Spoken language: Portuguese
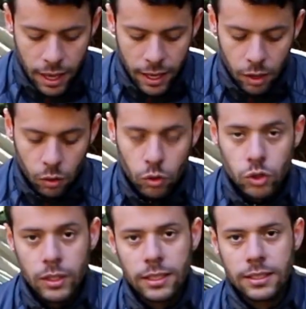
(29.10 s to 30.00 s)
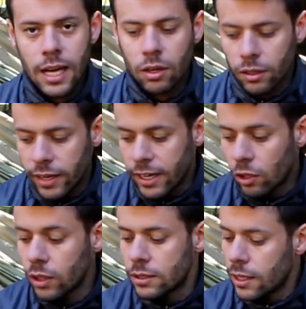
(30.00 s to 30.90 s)
eu uso esse saco, na verdade, há
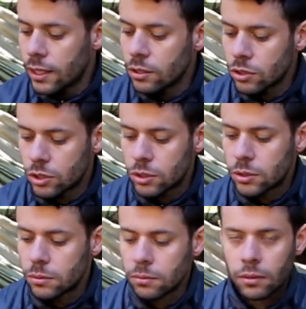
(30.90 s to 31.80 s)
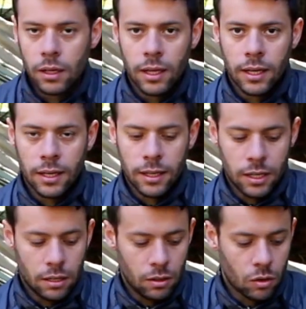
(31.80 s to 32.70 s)
dois anos.
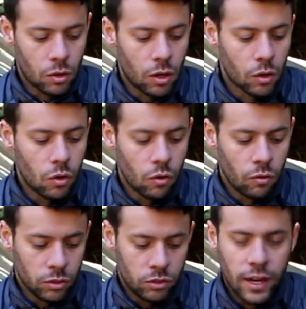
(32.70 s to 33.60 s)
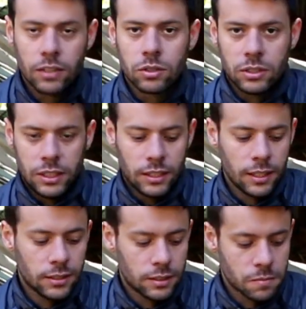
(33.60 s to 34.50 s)
Uh, eu coloco diversos
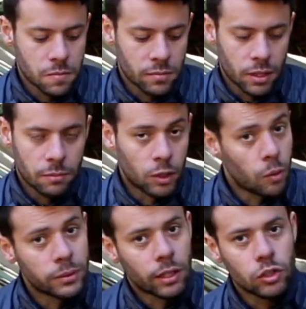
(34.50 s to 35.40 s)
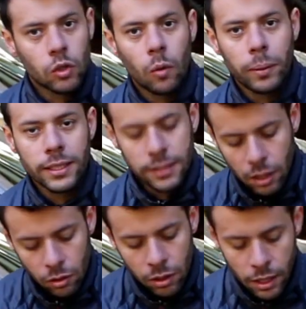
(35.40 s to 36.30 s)
itens. Mas como é um saco de
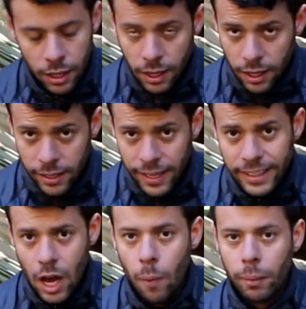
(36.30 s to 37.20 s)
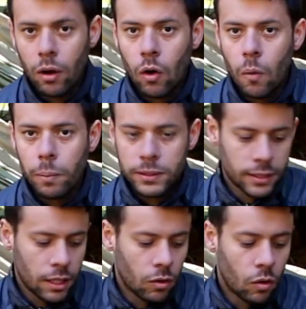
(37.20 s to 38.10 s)
compressão, ele é ideal para roupas,
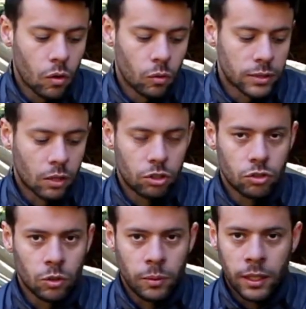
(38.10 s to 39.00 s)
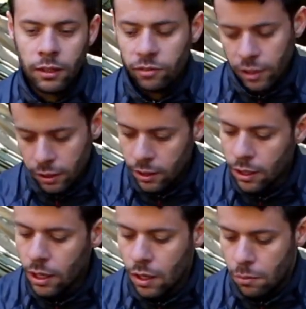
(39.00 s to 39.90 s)
né? Ou saco de dormir, enfim.
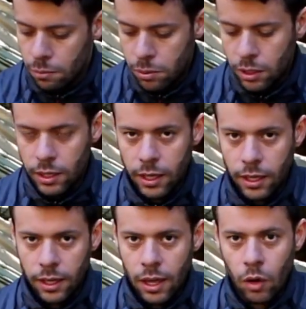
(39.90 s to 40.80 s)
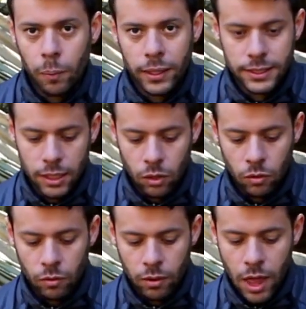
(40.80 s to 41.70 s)
Porque a
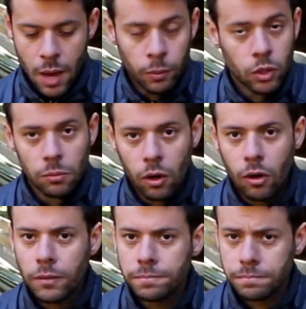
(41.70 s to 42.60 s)
compressão é muito boa